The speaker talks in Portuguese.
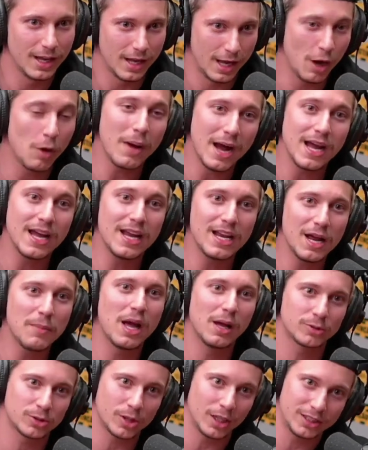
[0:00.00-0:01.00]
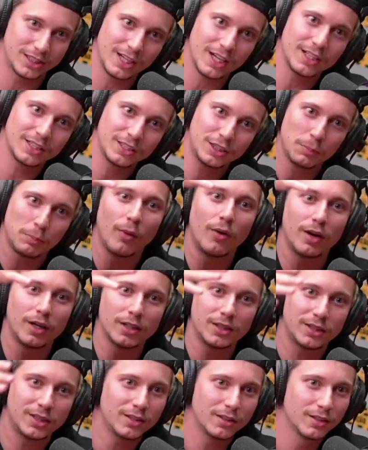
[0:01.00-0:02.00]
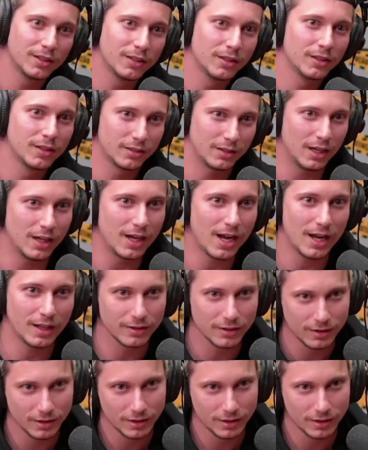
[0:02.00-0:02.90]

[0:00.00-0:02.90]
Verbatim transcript: É, é uma ilha mesmo, só chega de ponte Tá ligado?